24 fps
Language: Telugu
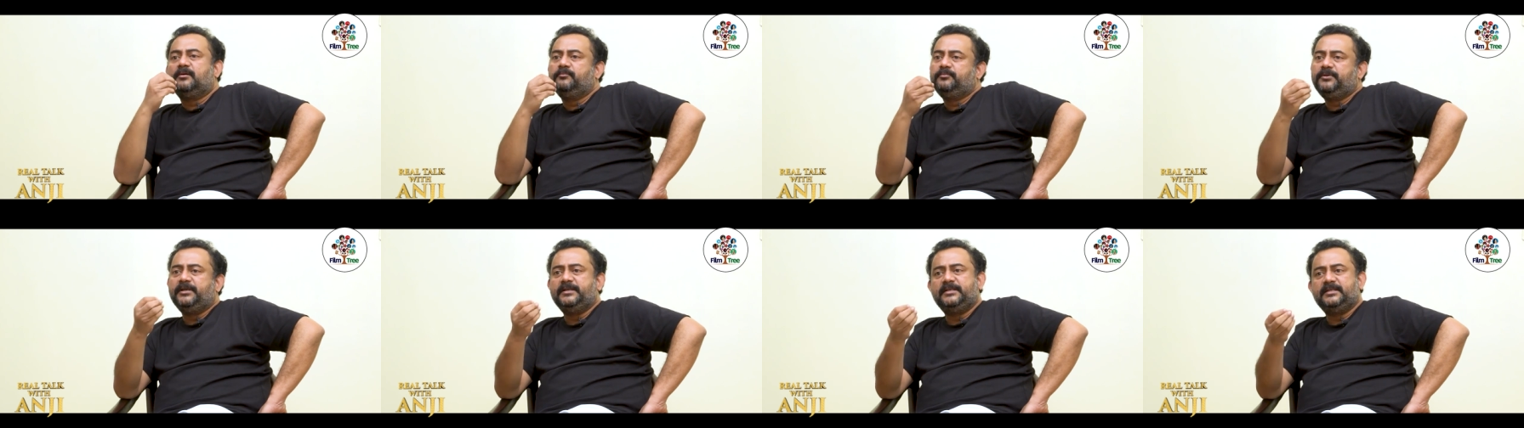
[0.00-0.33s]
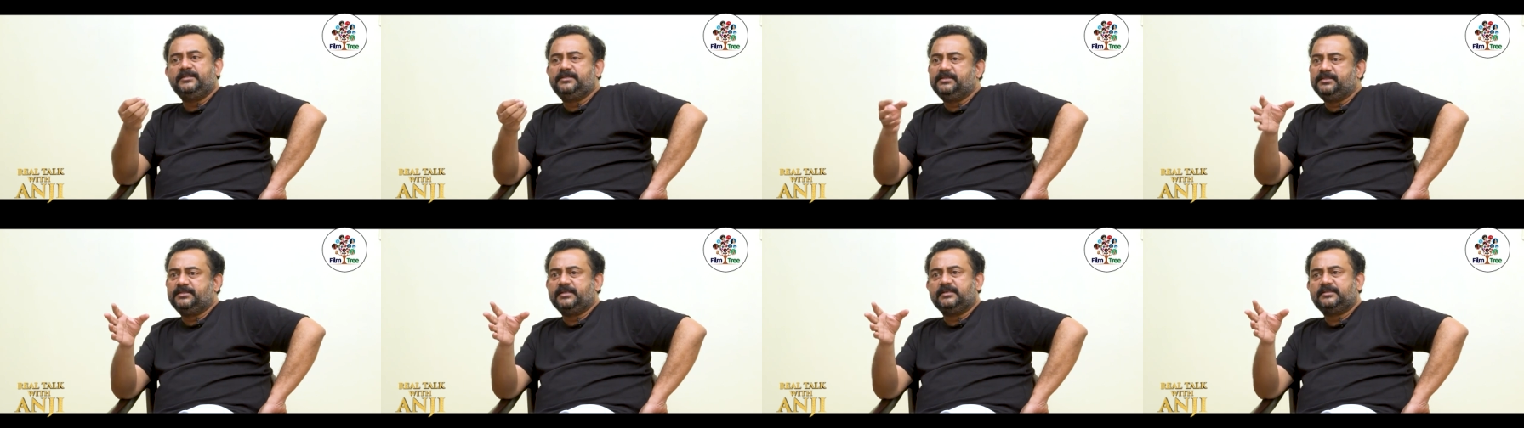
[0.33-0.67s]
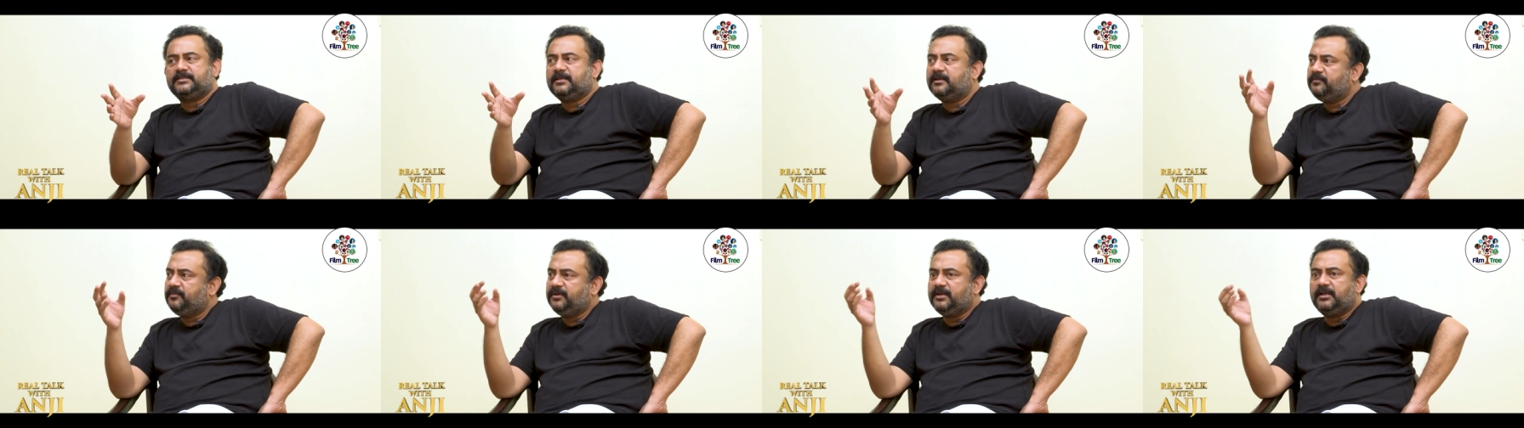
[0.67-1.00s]
కంప్లీట్ చేసి
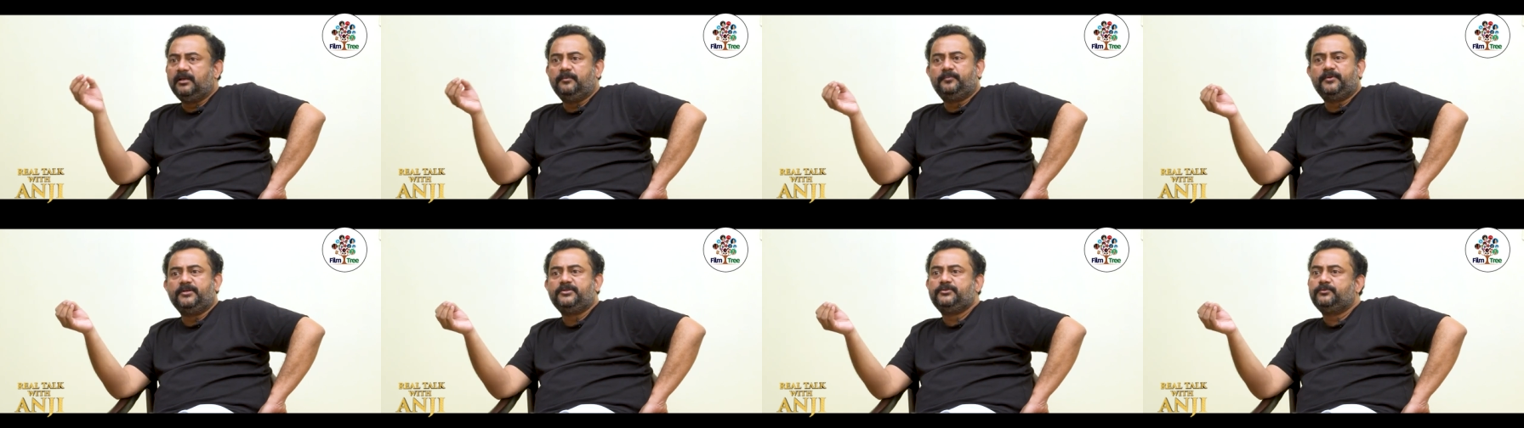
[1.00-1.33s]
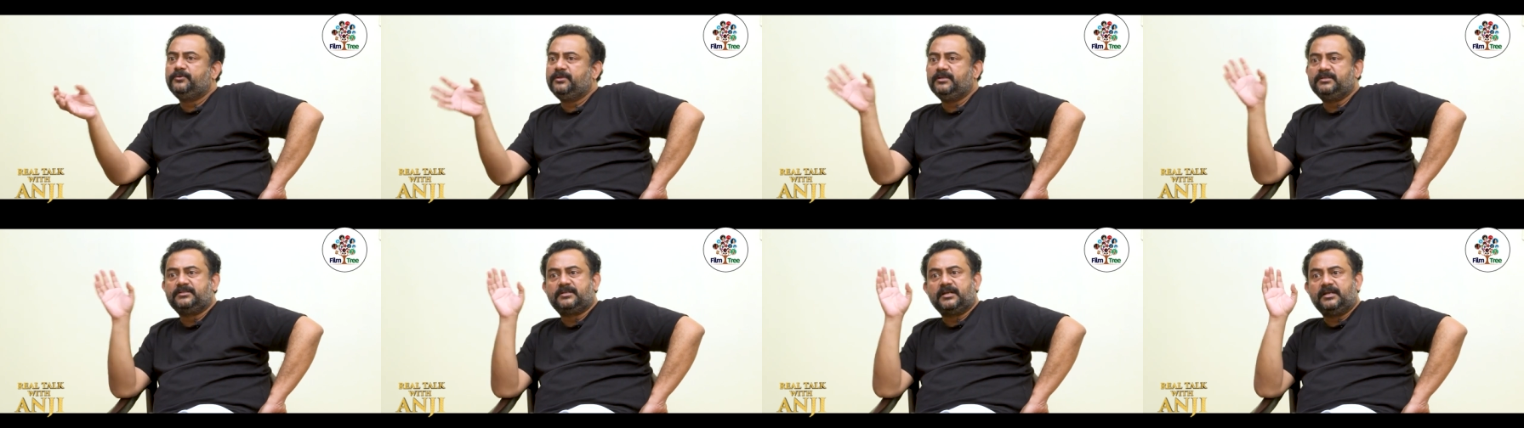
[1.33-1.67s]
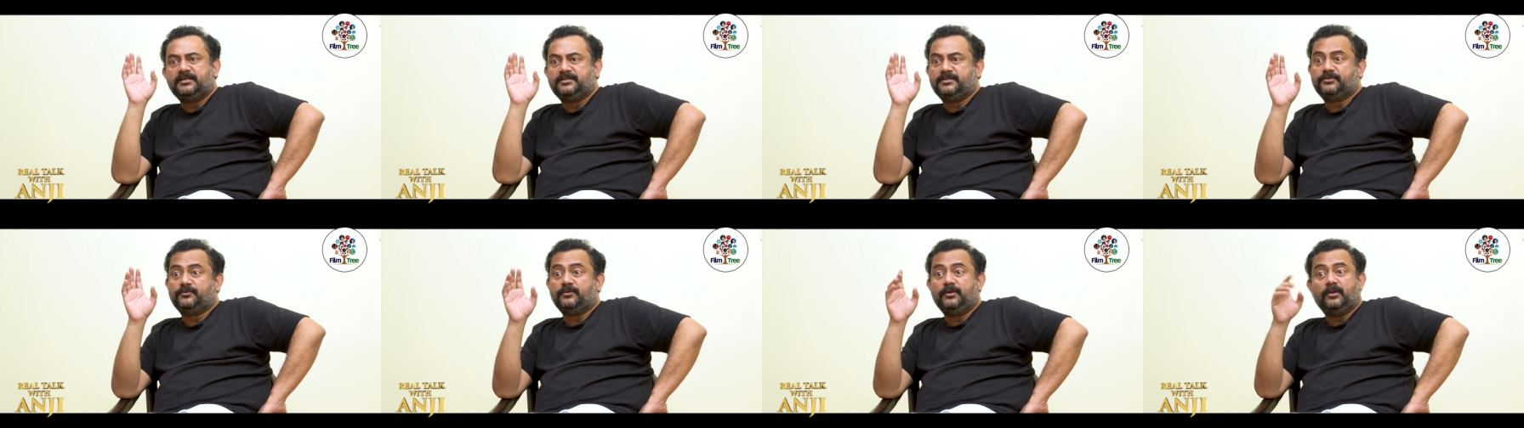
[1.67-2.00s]
ఇచ్చేస్తాను మీరు వెళ్ళిపోయి షూటింగ్
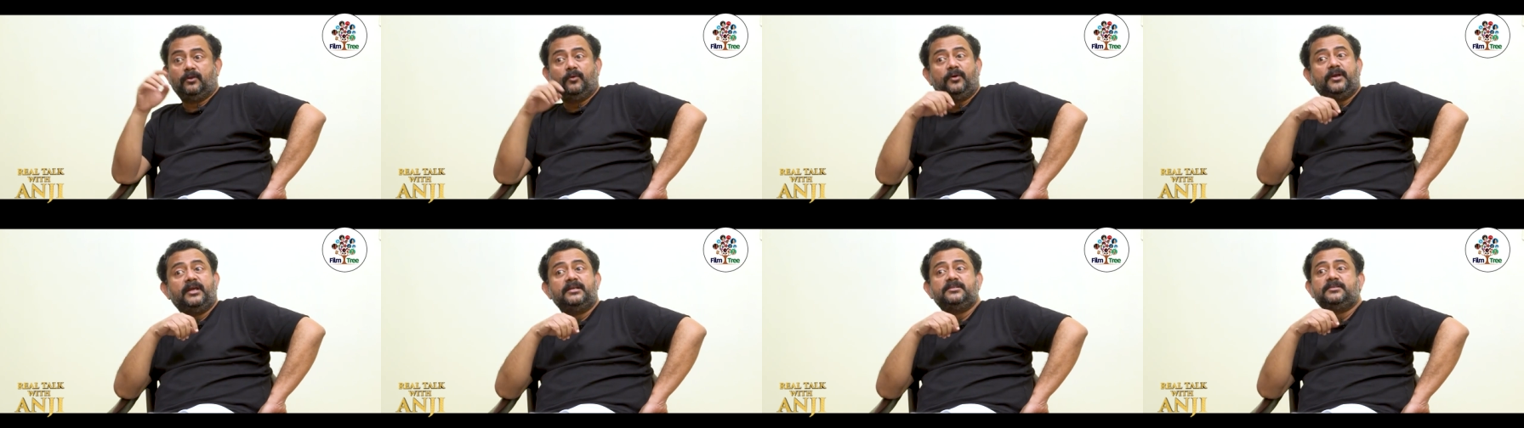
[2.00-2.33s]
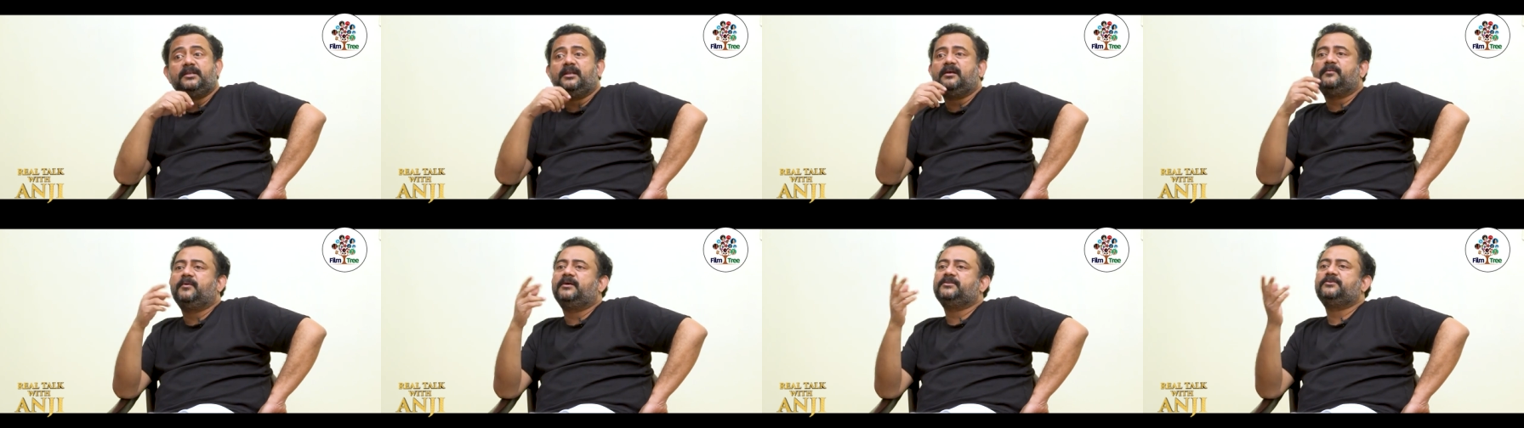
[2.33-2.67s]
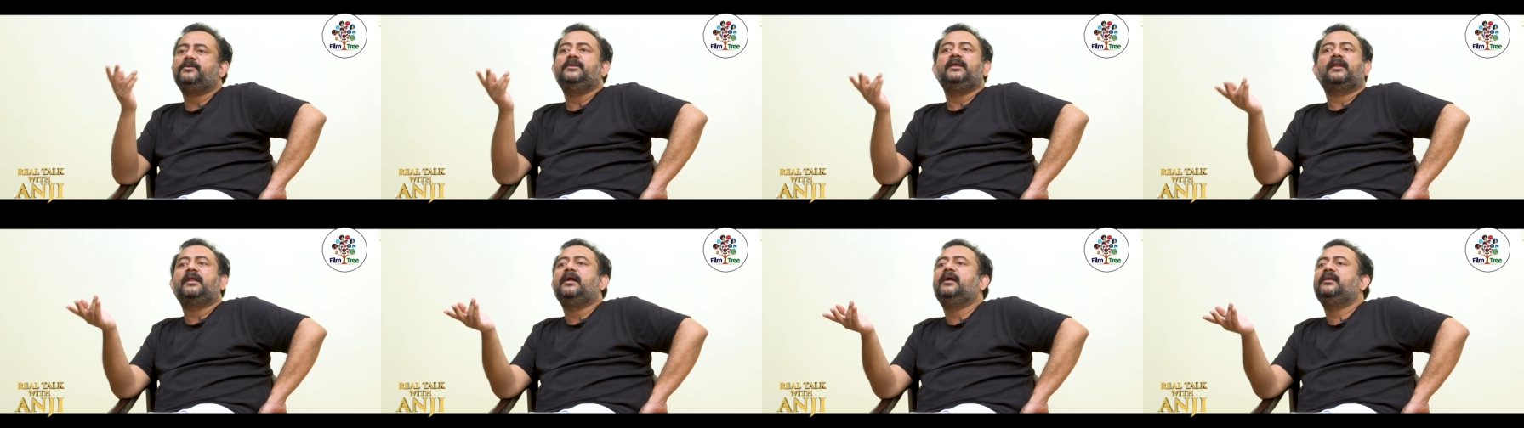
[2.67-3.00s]
స్టార్ట్ చేసుకోండి లొకేషన్కి
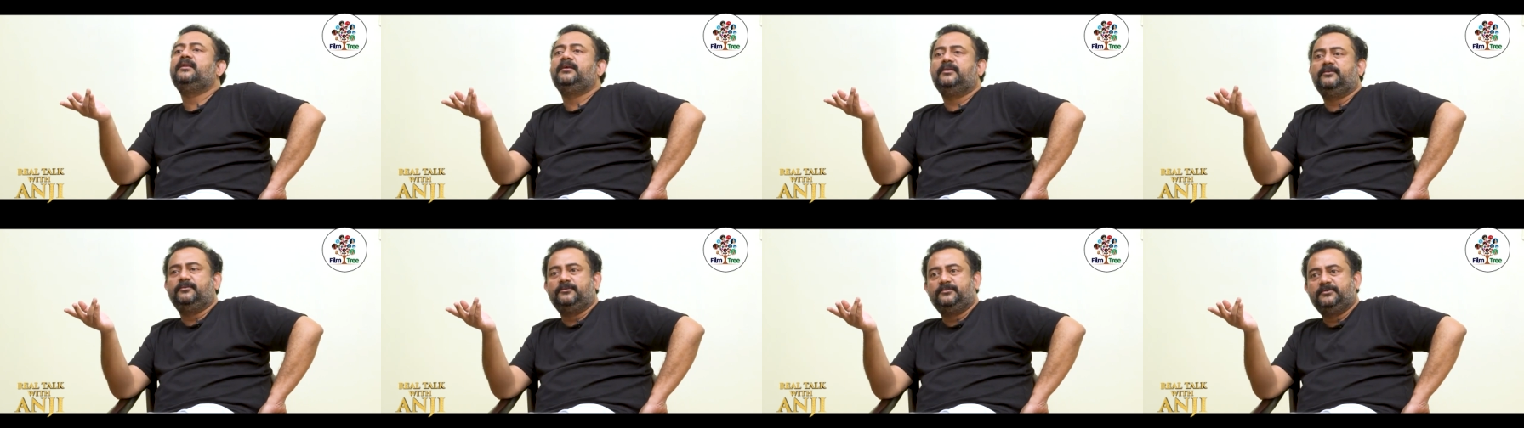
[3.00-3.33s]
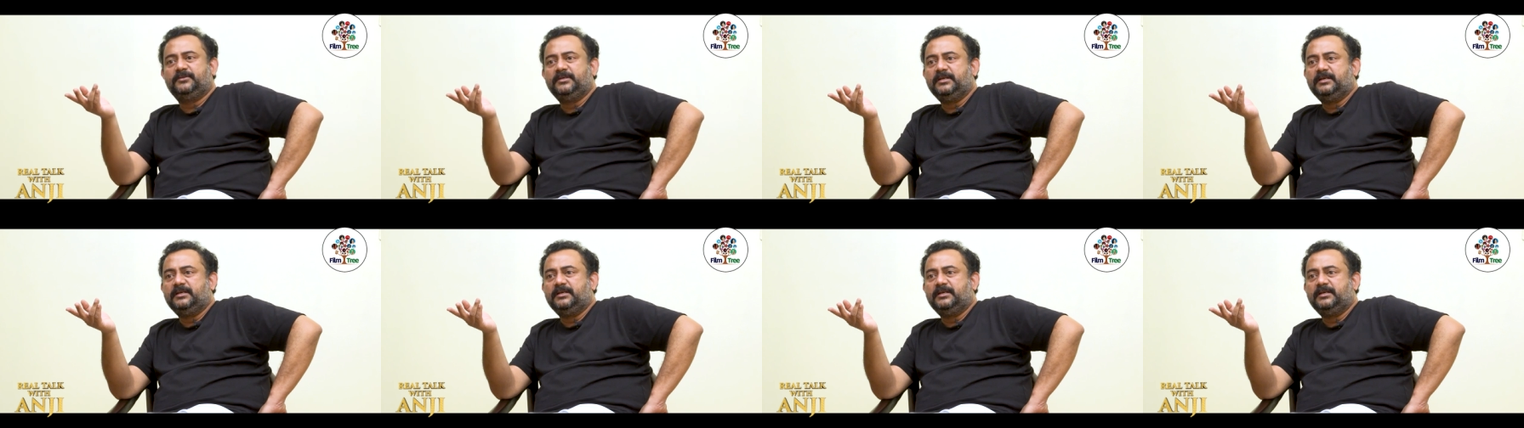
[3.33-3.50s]
మాత్రం నేను రాలేను